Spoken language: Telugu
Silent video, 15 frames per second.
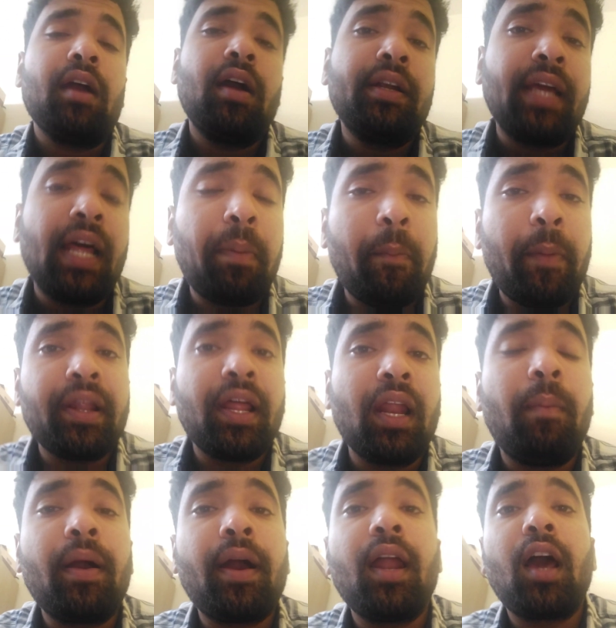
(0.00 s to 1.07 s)
అంటే అల్పపీడనాలు
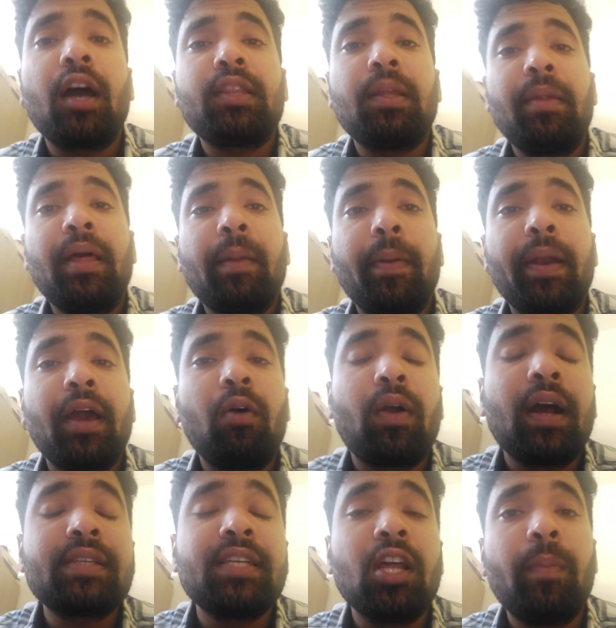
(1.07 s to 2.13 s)
బంగాళాఖాతంలో ఏర్పడే
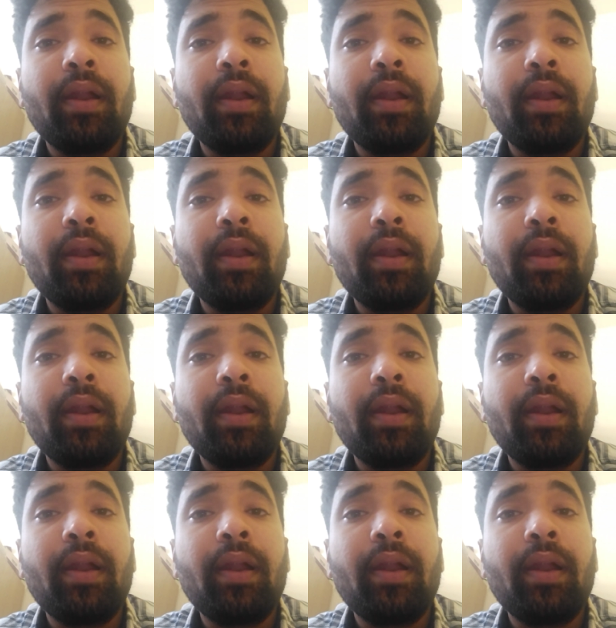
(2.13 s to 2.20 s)
అవకాశాలు